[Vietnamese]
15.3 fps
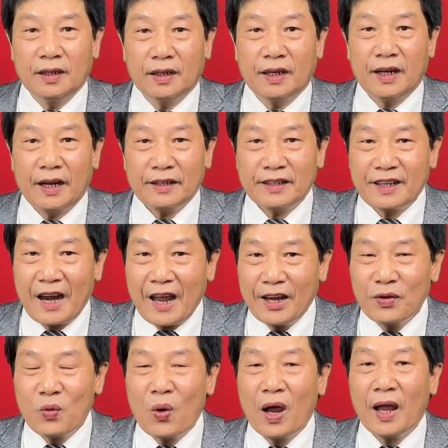thì đã
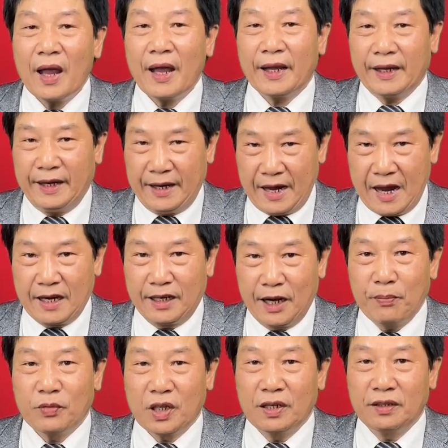trải qua hàng ngàn
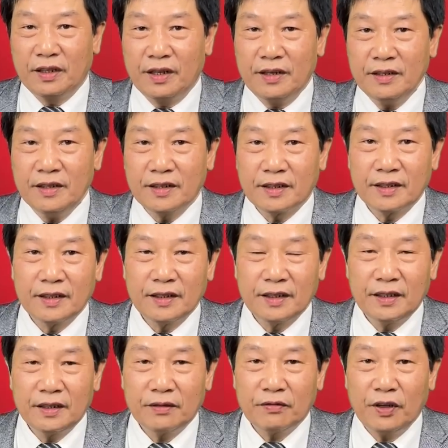năm chinh chiến
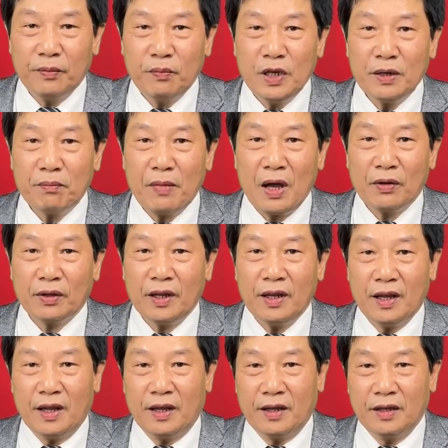với biết bao thế
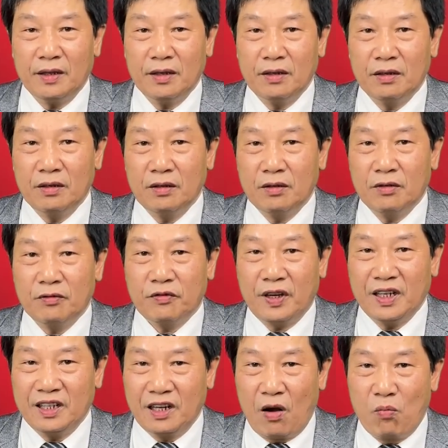hệ
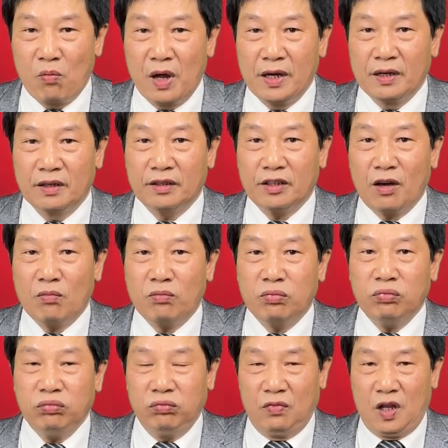phải gồng mình
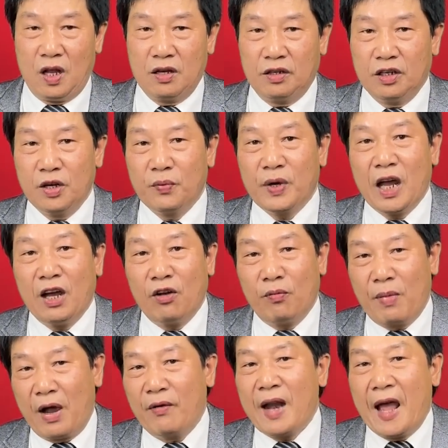trong gươm đao
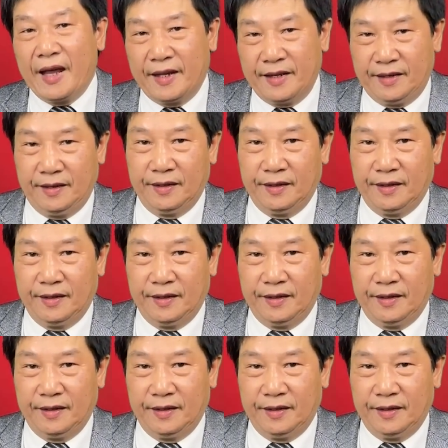bảo đạn